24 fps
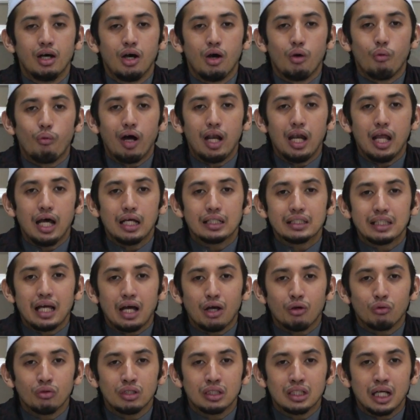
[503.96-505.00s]
wala
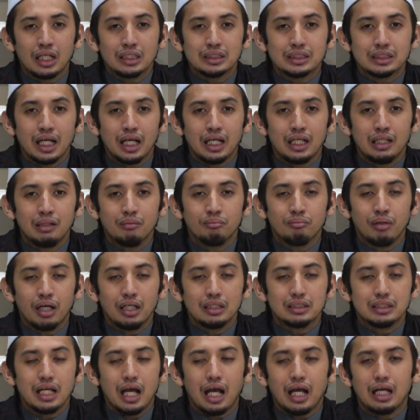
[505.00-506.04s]
takun
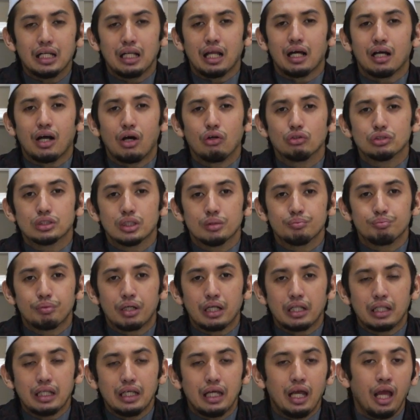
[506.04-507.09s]
kasaima jangan engkau
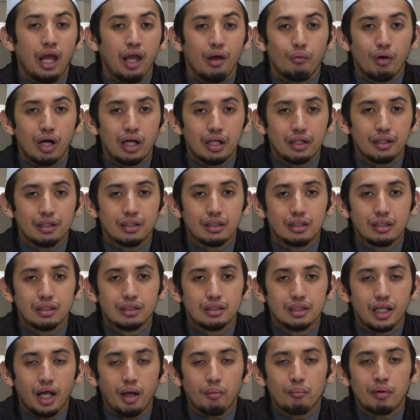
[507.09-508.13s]
seperti hewan
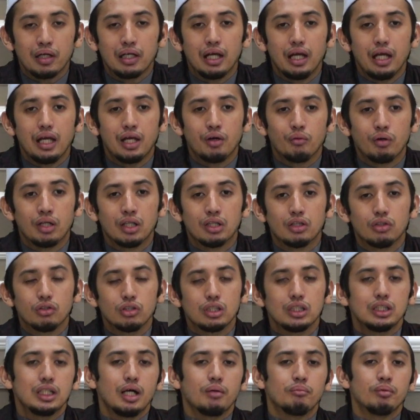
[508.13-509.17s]
yang mana hewan itu
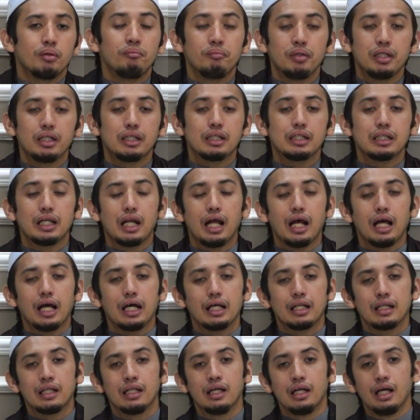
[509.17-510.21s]
tidak
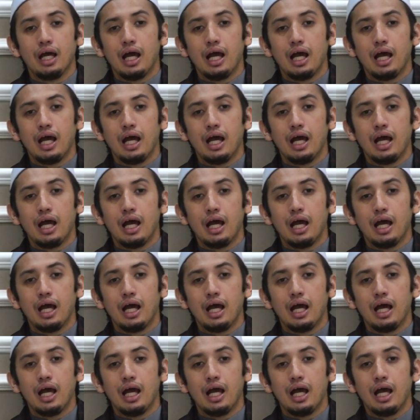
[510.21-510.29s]
memikirkan